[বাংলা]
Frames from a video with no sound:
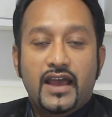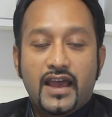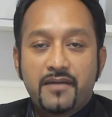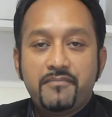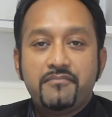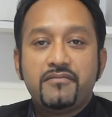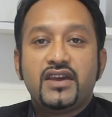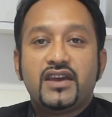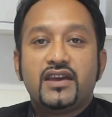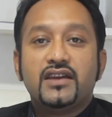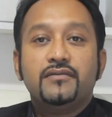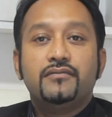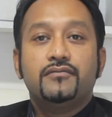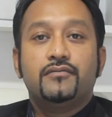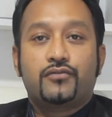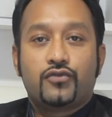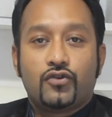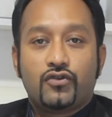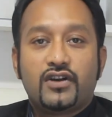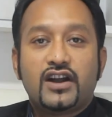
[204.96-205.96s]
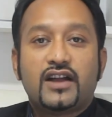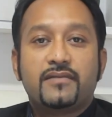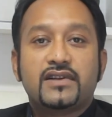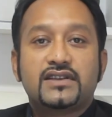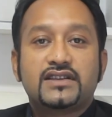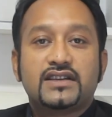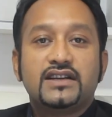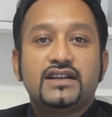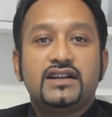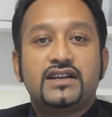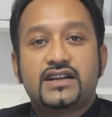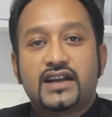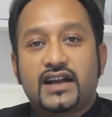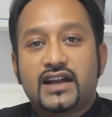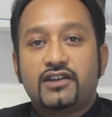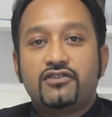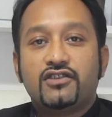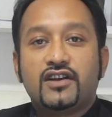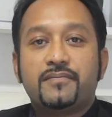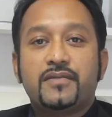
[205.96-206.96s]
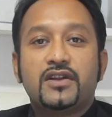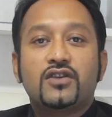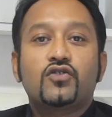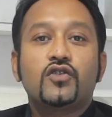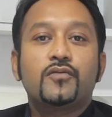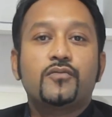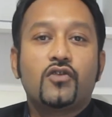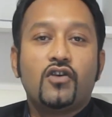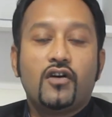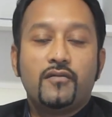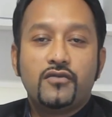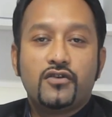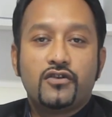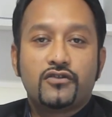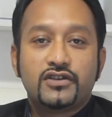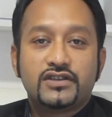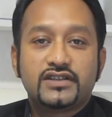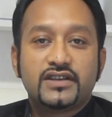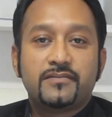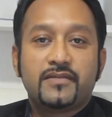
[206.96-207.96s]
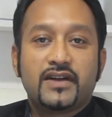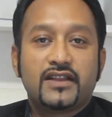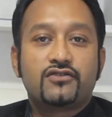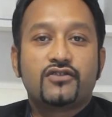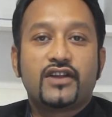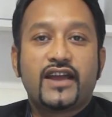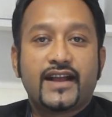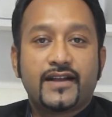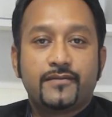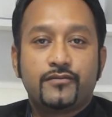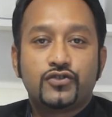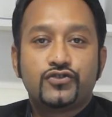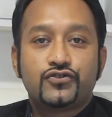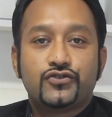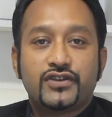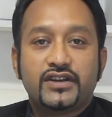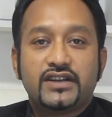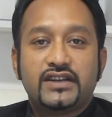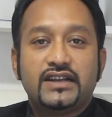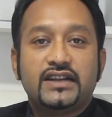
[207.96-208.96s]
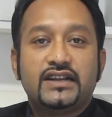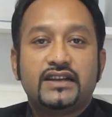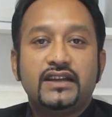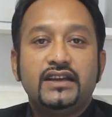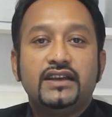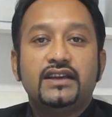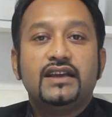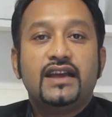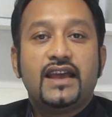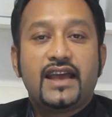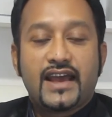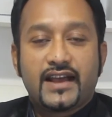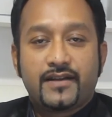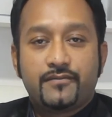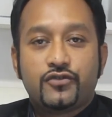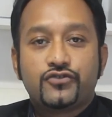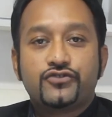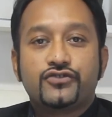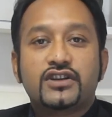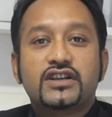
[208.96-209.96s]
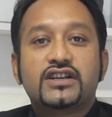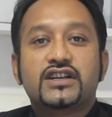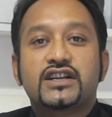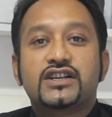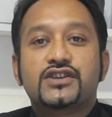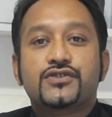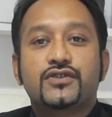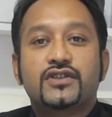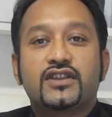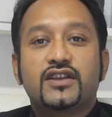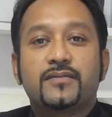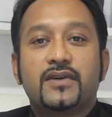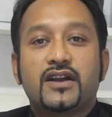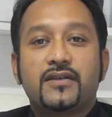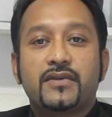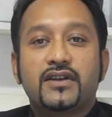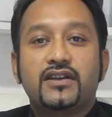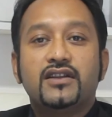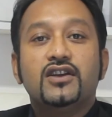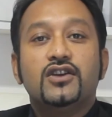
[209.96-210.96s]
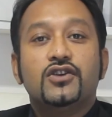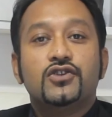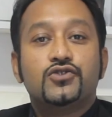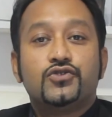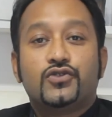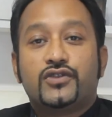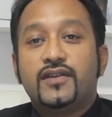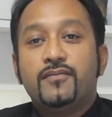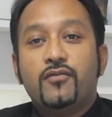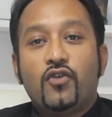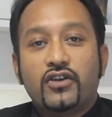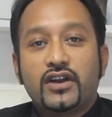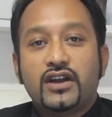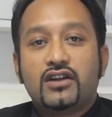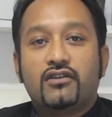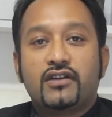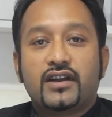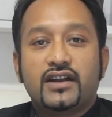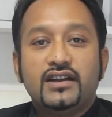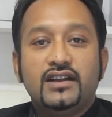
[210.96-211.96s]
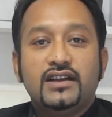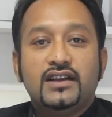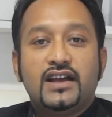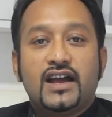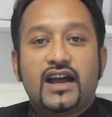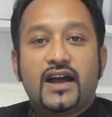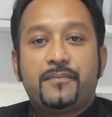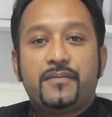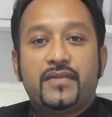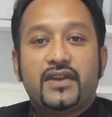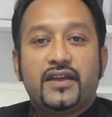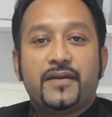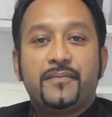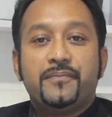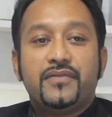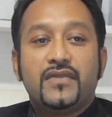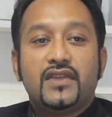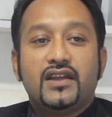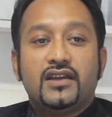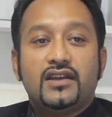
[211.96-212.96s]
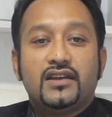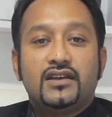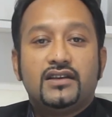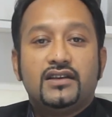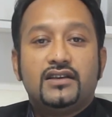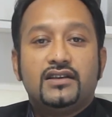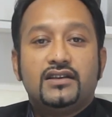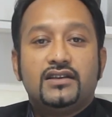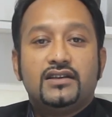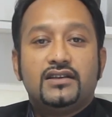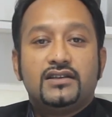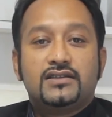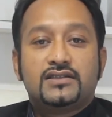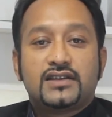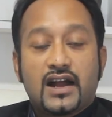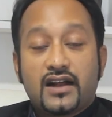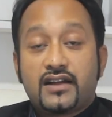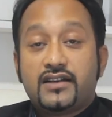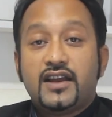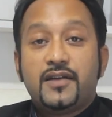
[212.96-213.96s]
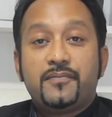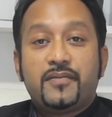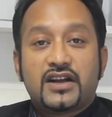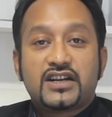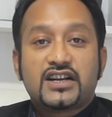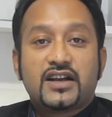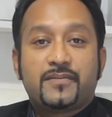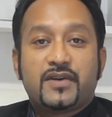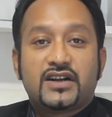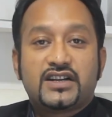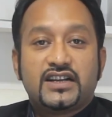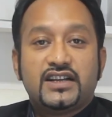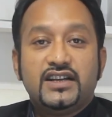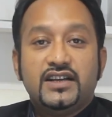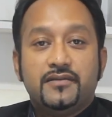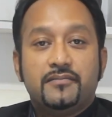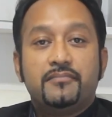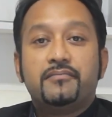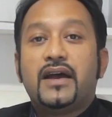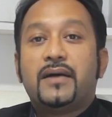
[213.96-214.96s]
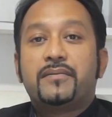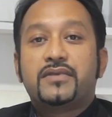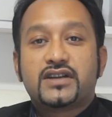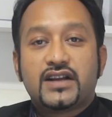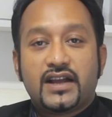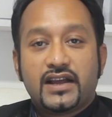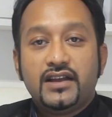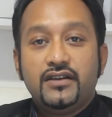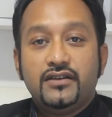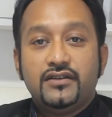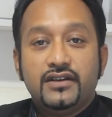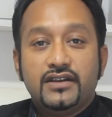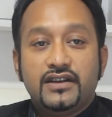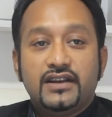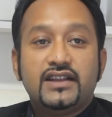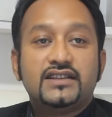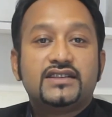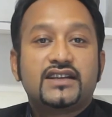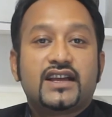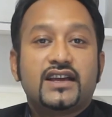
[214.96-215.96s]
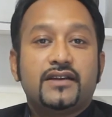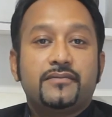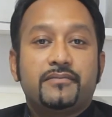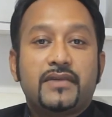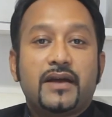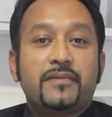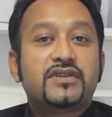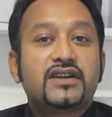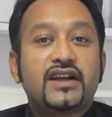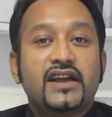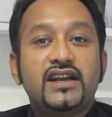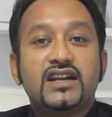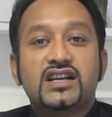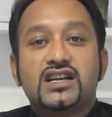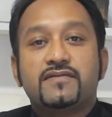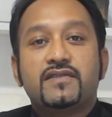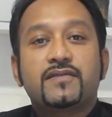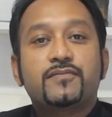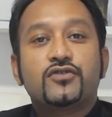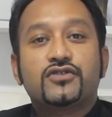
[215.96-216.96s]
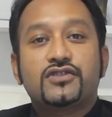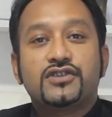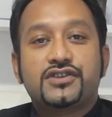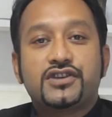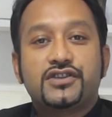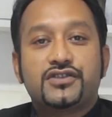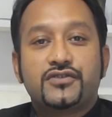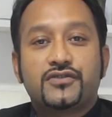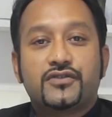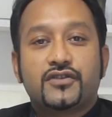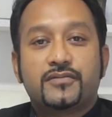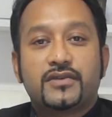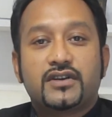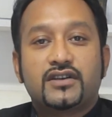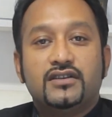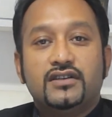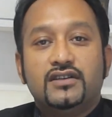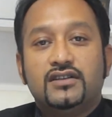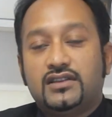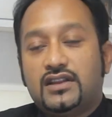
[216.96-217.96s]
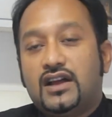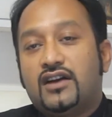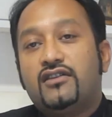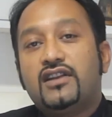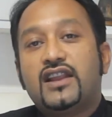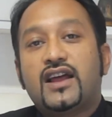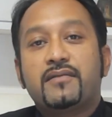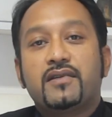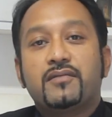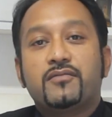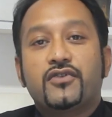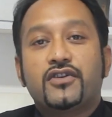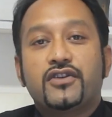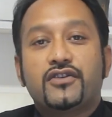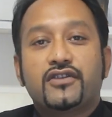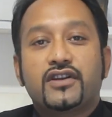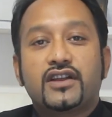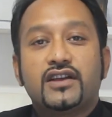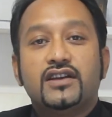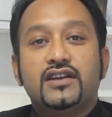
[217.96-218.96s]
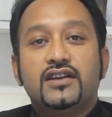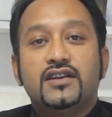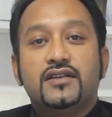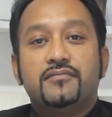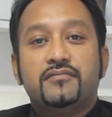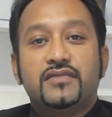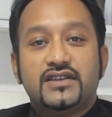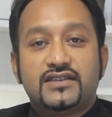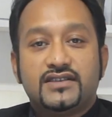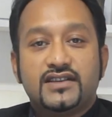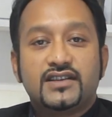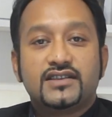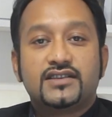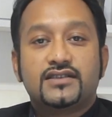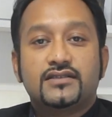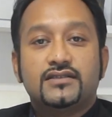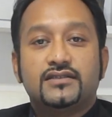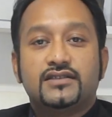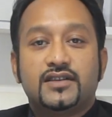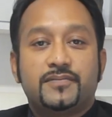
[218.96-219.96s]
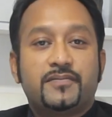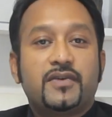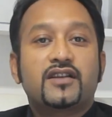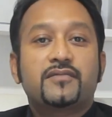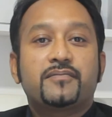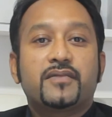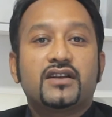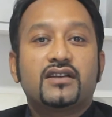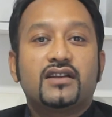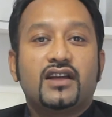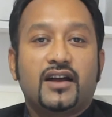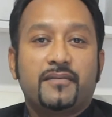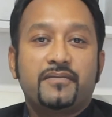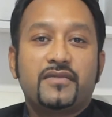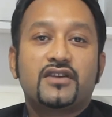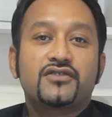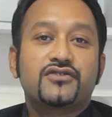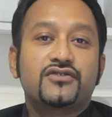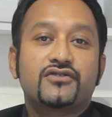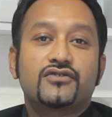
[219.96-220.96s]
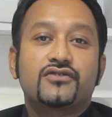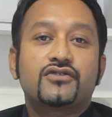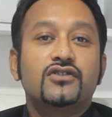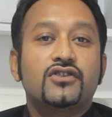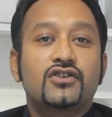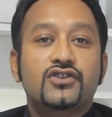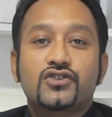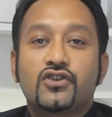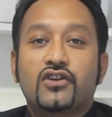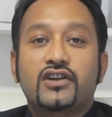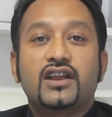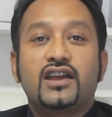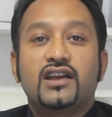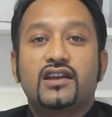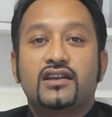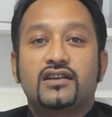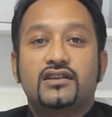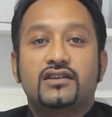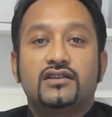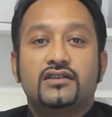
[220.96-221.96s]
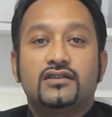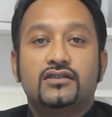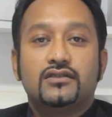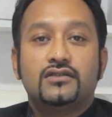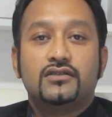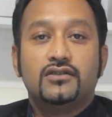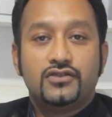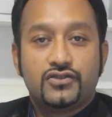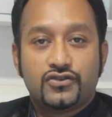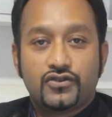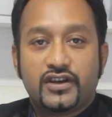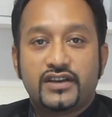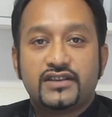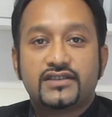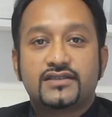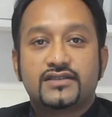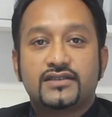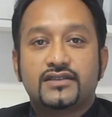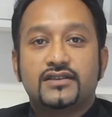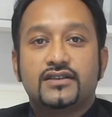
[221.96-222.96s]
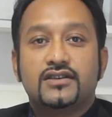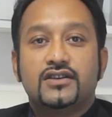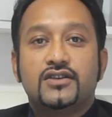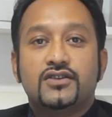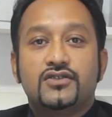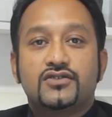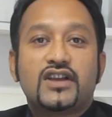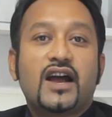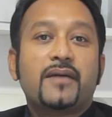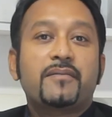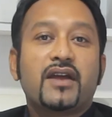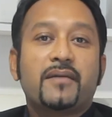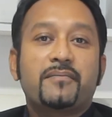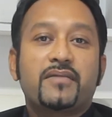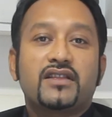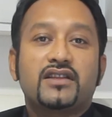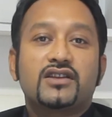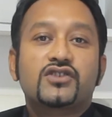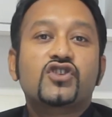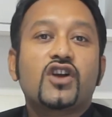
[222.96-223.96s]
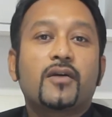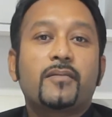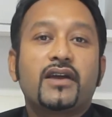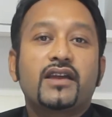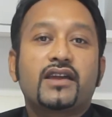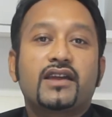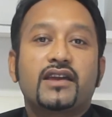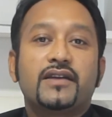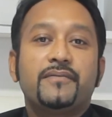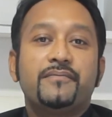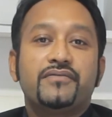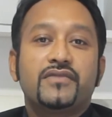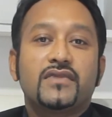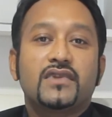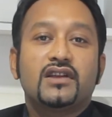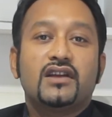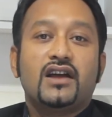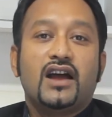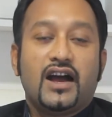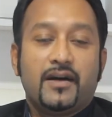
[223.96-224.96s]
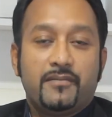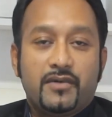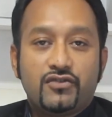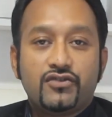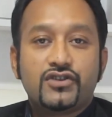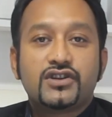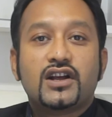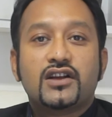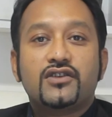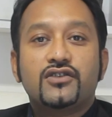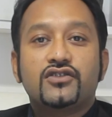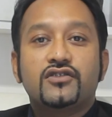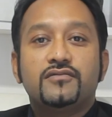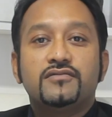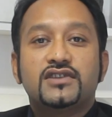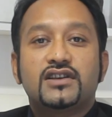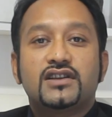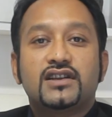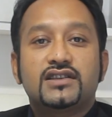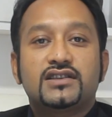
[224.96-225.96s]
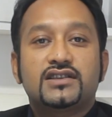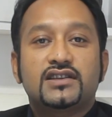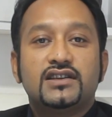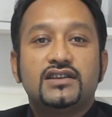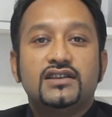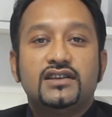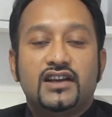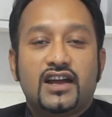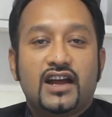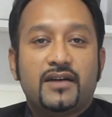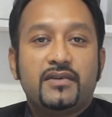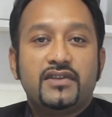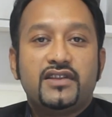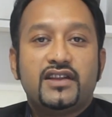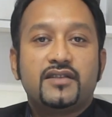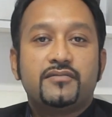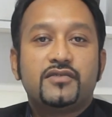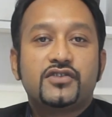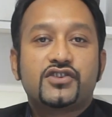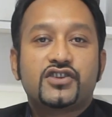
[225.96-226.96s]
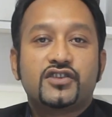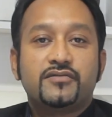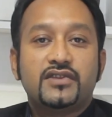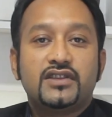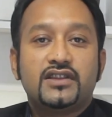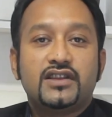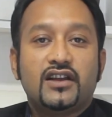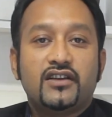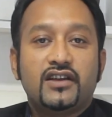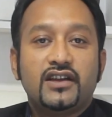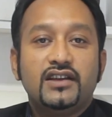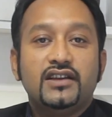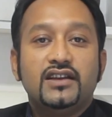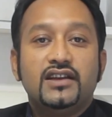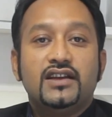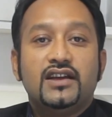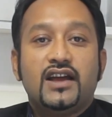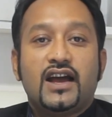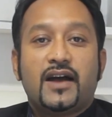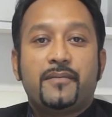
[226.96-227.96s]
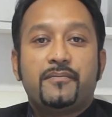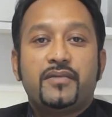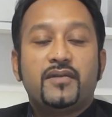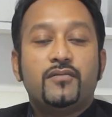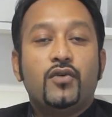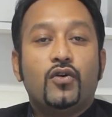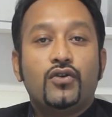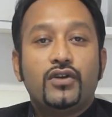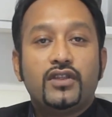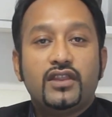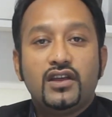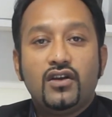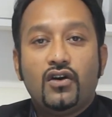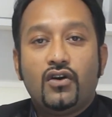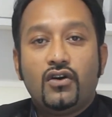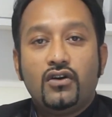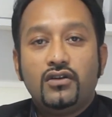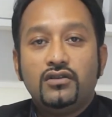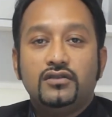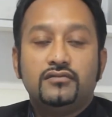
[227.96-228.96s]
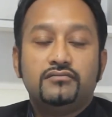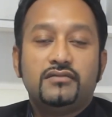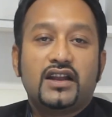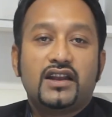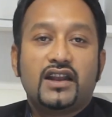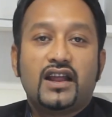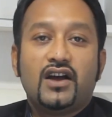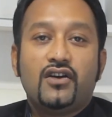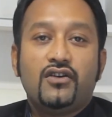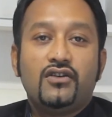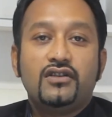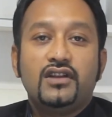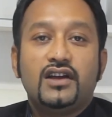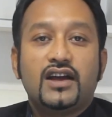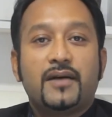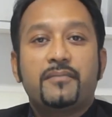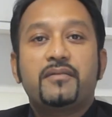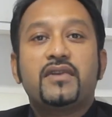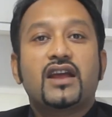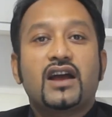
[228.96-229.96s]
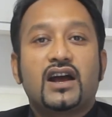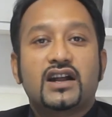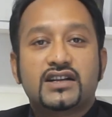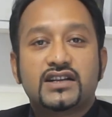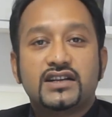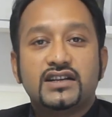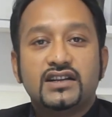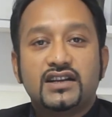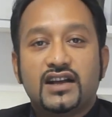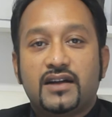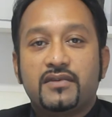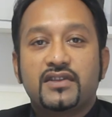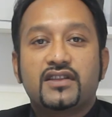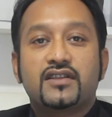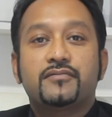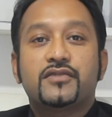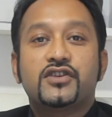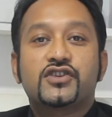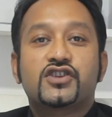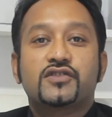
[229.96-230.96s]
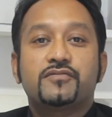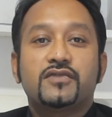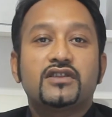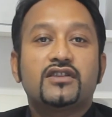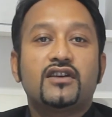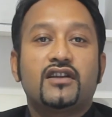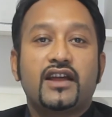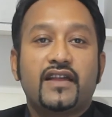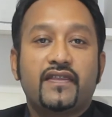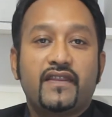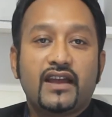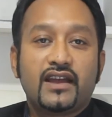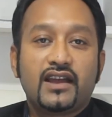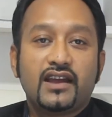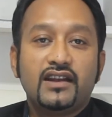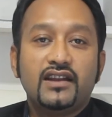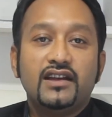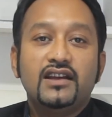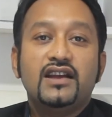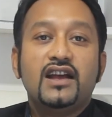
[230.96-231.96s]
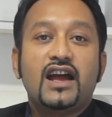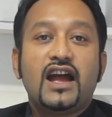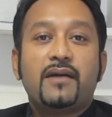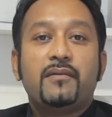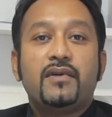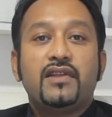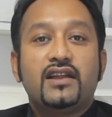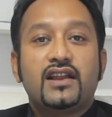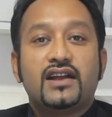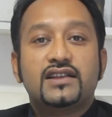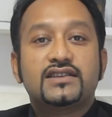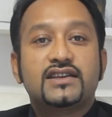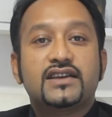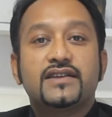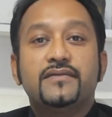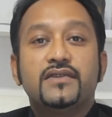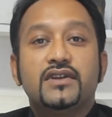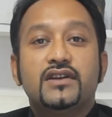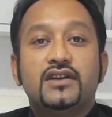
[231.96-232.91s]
এমবিএ প্রোগ্রাম আছে সেখানেও আপনি খুব কম খরচে মাত্র এক বছরের ডিগ্রি এক বছরে শেষ করতে পারবেন যদি মনে করেন আপনি চাকরির পাশাপাশি ব্যবসায় নিজেকে ব্যবসায়ী হিসেবে প্রতিষ্ঠিত করবেন তাহলে আমি মনে করি বিজনেস ডিপার্টমেন্ট আপনার জন্য সঠিক চয়েস তো আমি আপনাদের সবাইকে আবারও স্বাগতম জানাচ্ছি আমাদের বিশ্ববিদ্যালয়ে আপনি ভর্তি হন বা না হন আপনি আসেন আমাদের বিশ্ববিদ্যালয়ে দেখেন আমাদের আছে